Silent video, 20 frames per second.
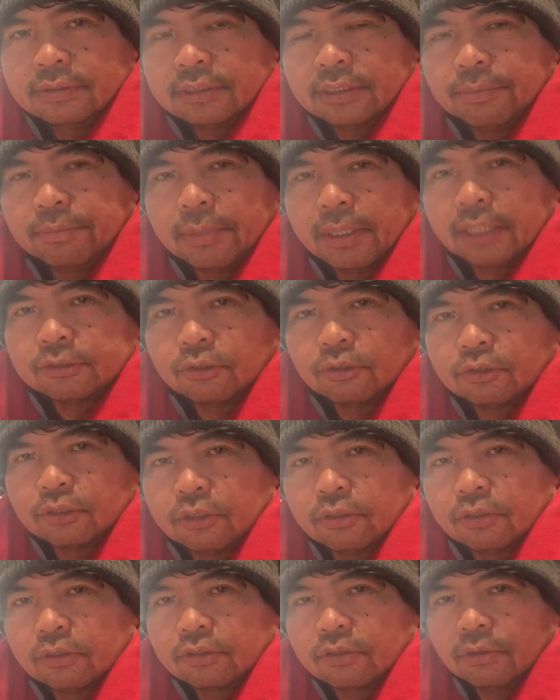sa mga
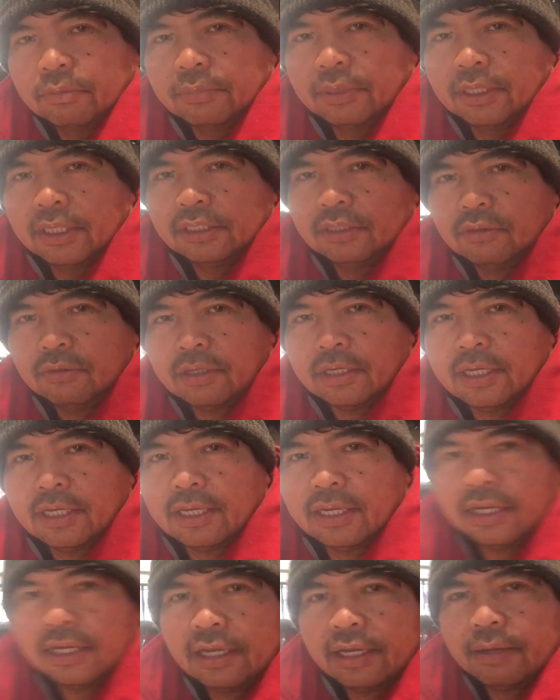susunod kong video,
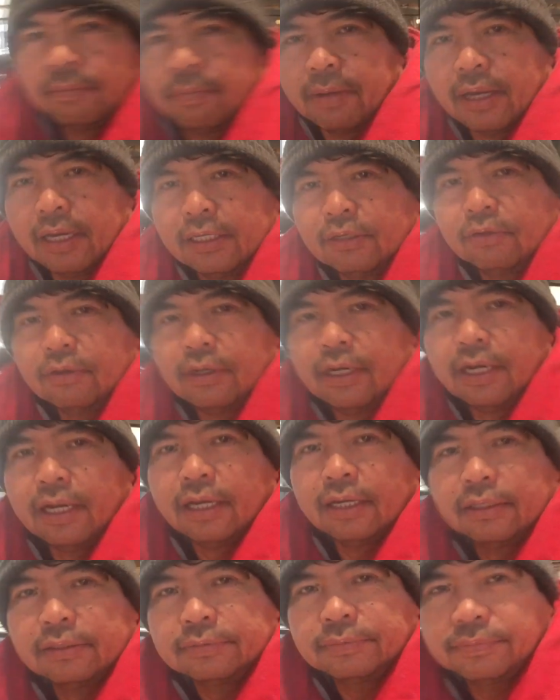eh, abangan nyo na lang.